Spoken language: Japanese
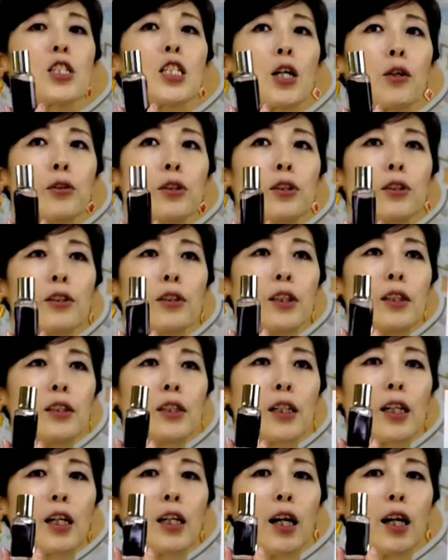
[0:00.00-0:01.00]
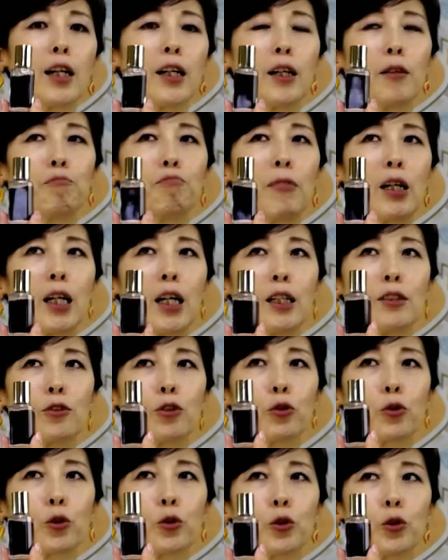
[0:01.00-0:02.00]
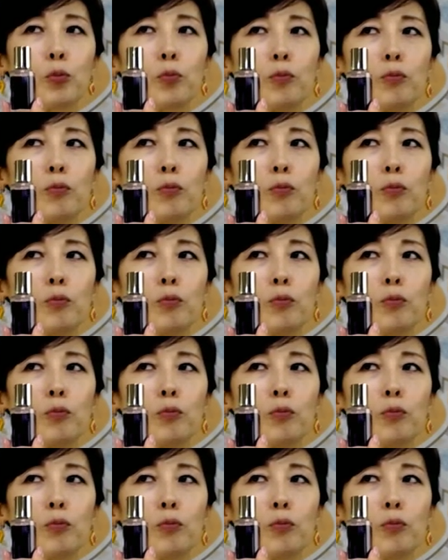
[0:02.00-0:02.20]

ちゃう。だからまあちょっと。